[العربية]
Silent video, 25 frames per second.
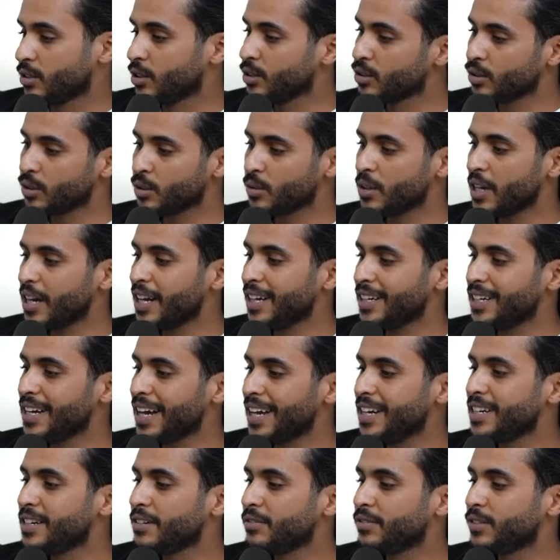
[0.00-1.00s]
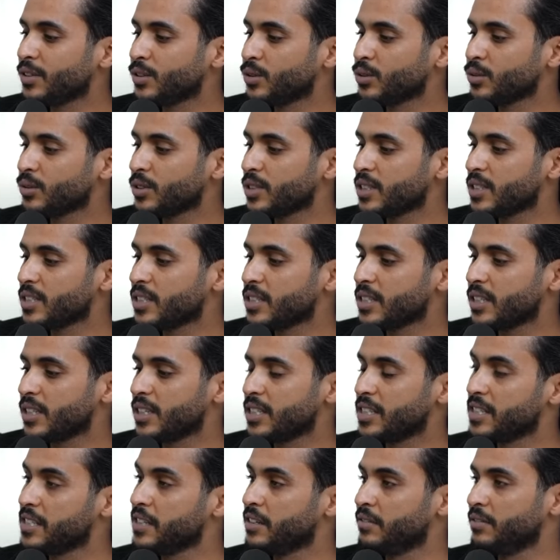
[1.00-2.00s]
دو تروا احنا عندنا في تونس
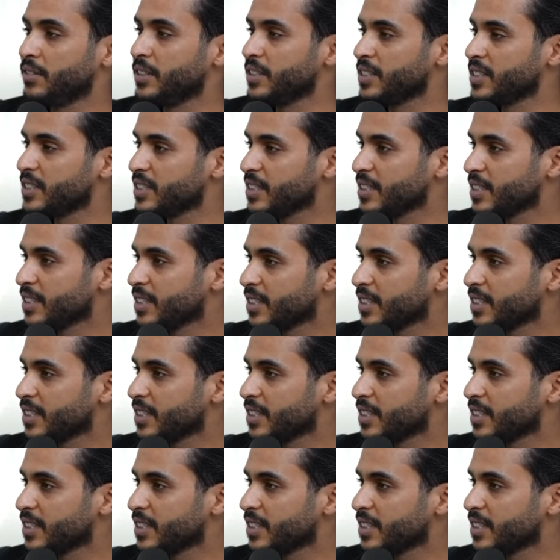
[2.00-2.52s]
السيرفيس